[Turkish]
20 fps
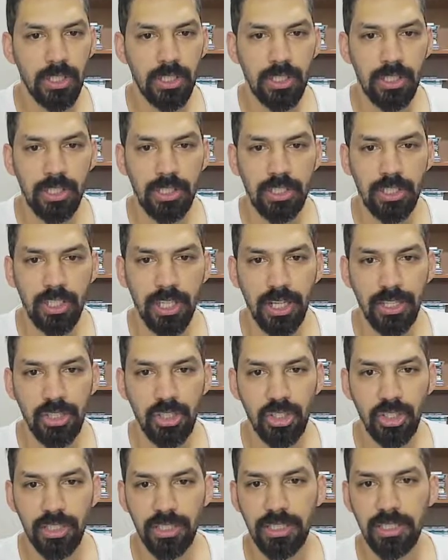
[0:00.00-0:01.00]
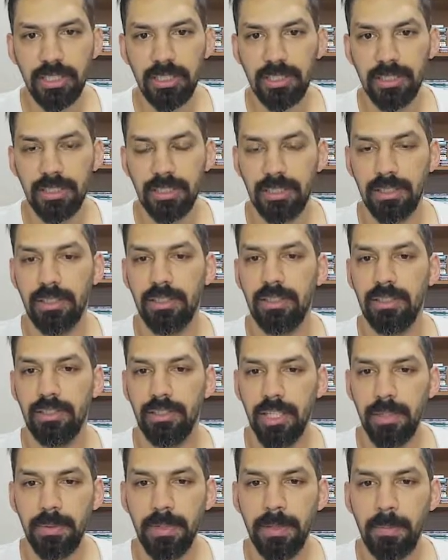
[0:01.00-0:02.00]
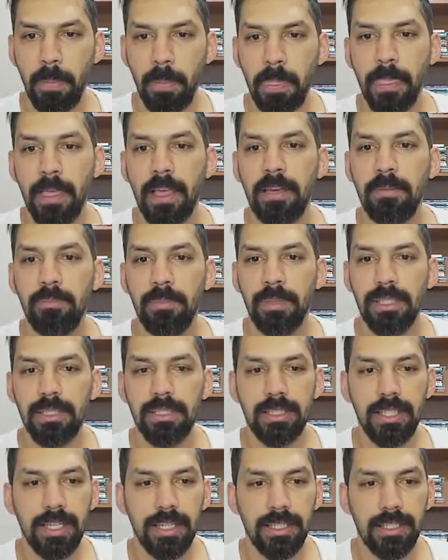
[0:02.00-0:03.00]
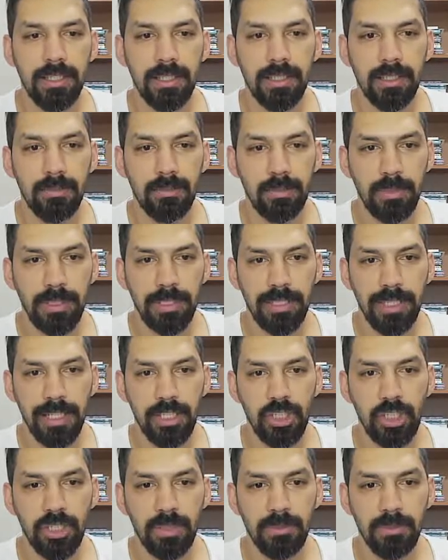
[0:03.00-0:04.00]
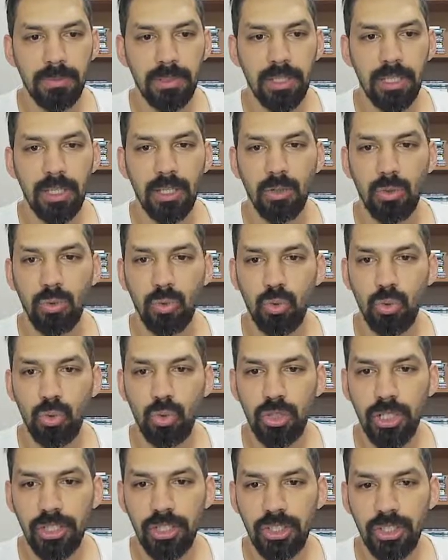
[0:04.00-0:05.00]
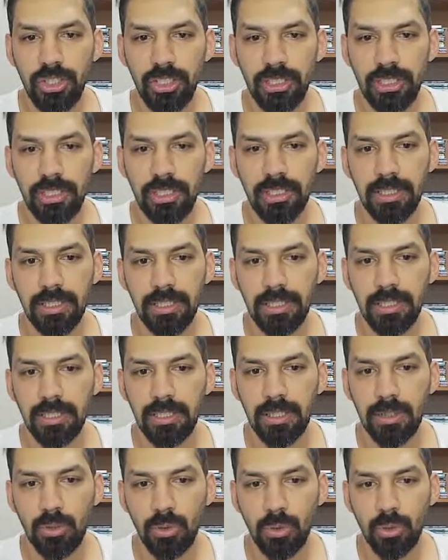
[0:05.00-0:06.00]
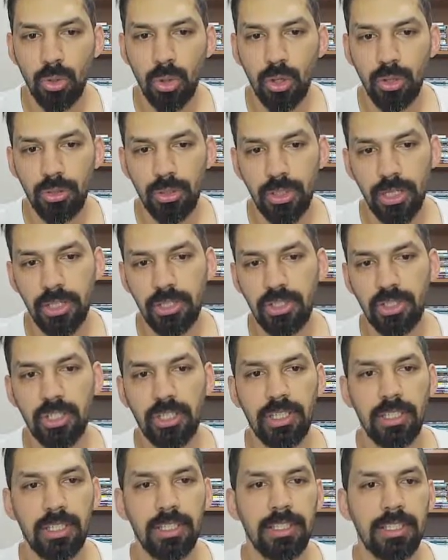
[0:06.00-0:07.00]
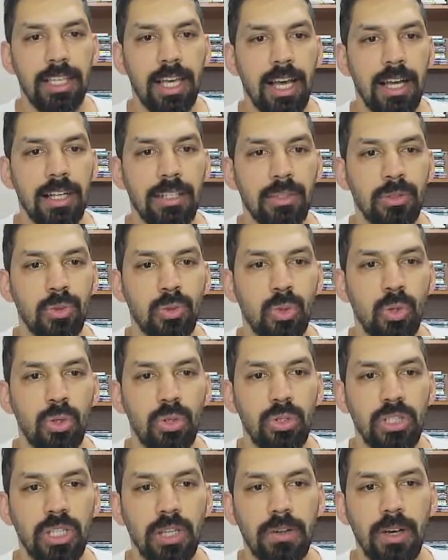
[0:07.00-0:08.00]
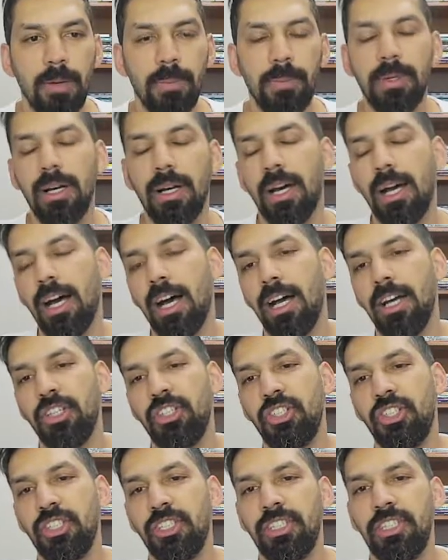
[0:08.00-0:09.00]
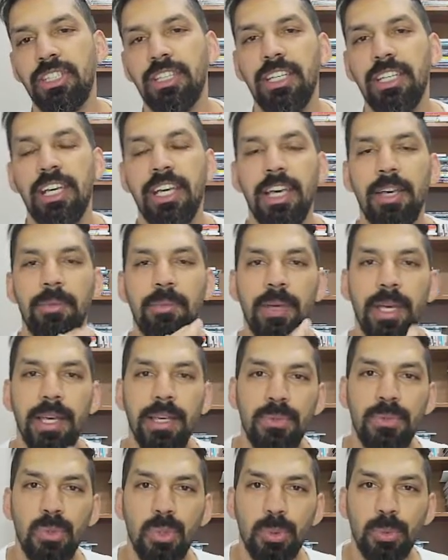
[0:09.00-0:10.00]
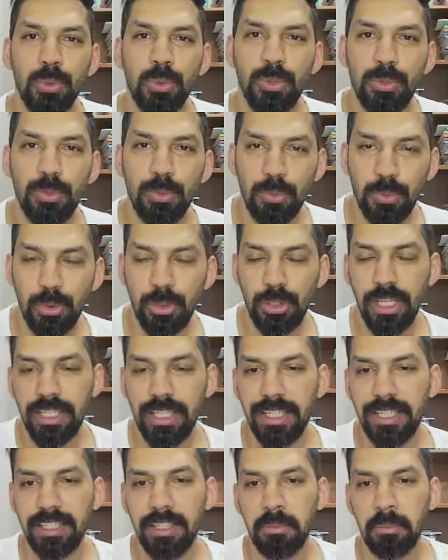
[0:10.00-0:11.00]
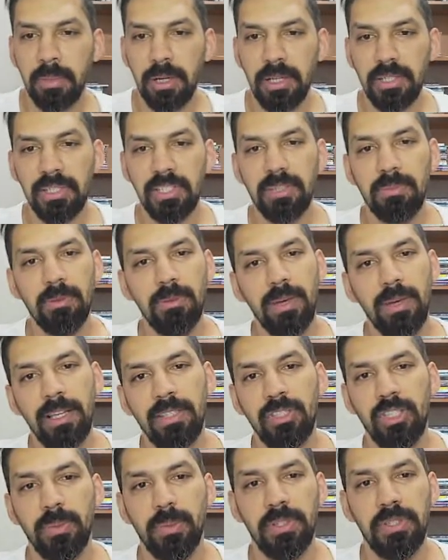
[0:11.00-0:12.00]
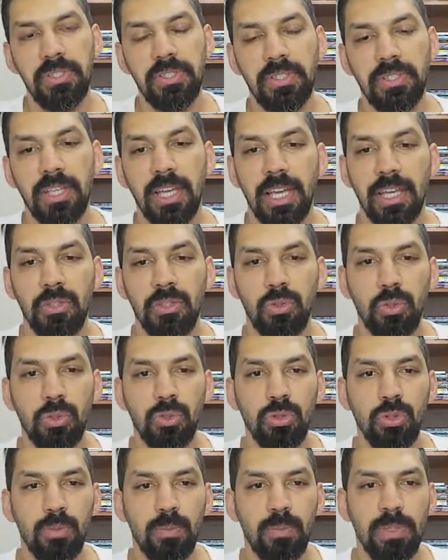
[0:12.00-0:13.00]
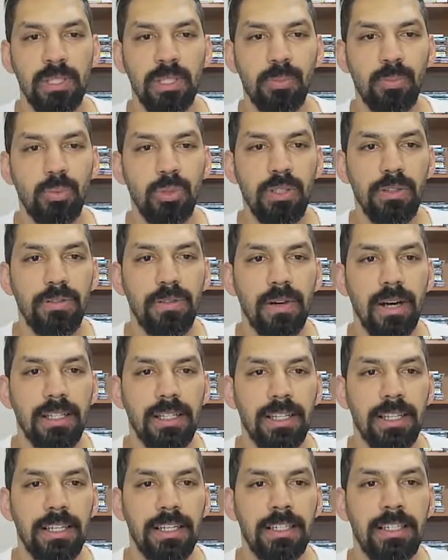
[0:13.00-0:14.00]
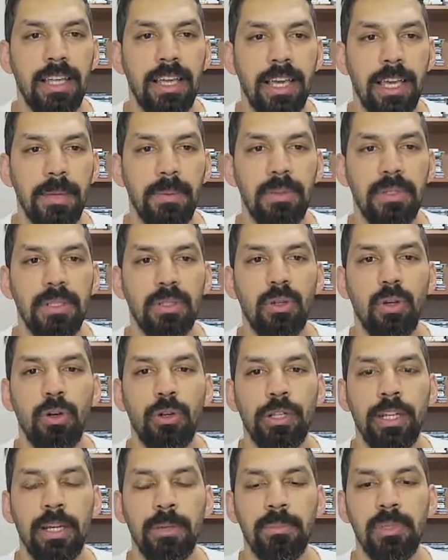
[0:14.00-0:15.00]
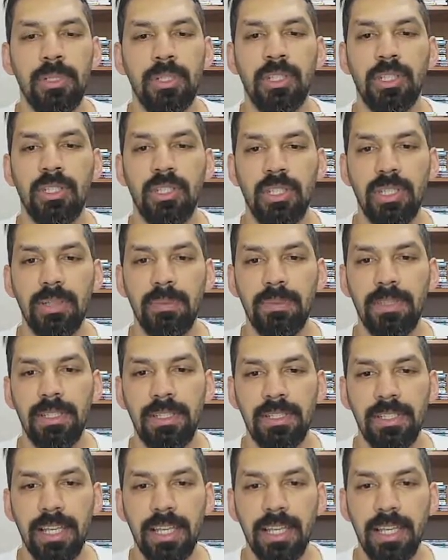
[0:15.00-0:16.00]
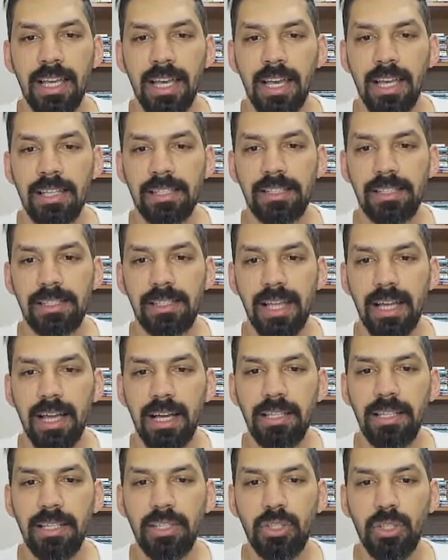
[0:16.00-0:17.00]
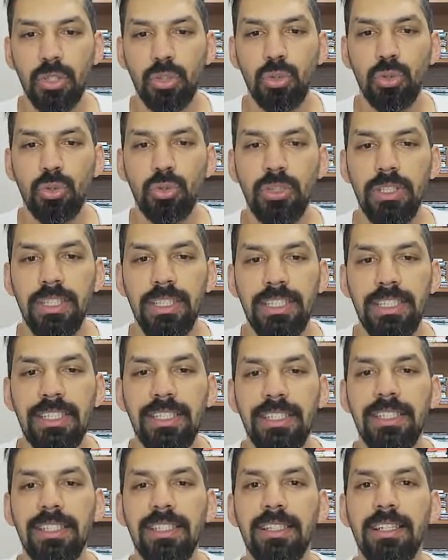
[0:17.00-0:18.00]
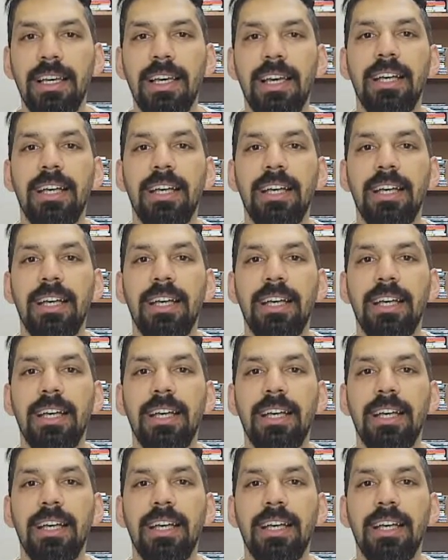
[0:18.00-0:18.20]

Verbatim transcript: 2 açık, Değil mi? Bir de birleşim 3 açık 4 açık. Yani doğru cevap aşık. Mevzumuz bu şekilde. Basit mi? Bence basit. Çünkü biz bu ifadelerin hepsini öğrenmiştik. Şimdi ise sadece şu ikili